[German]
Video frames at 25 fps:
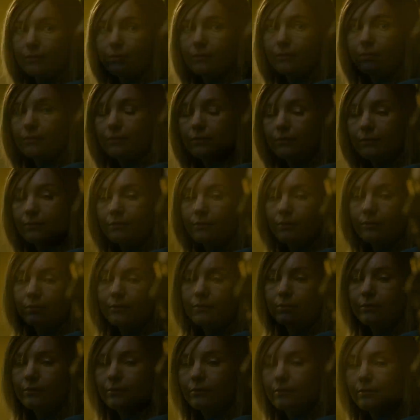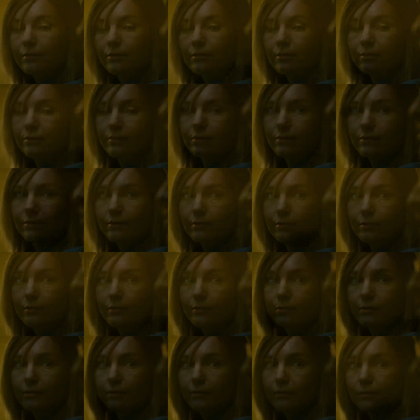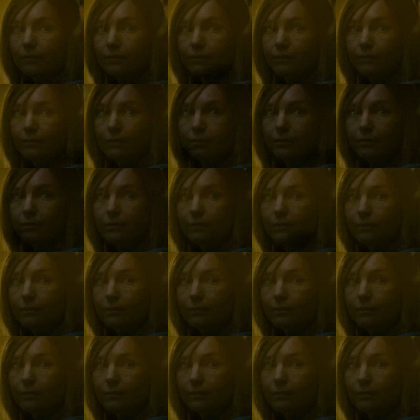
muss ich halt aufpassen, dass ich im Gegenschuss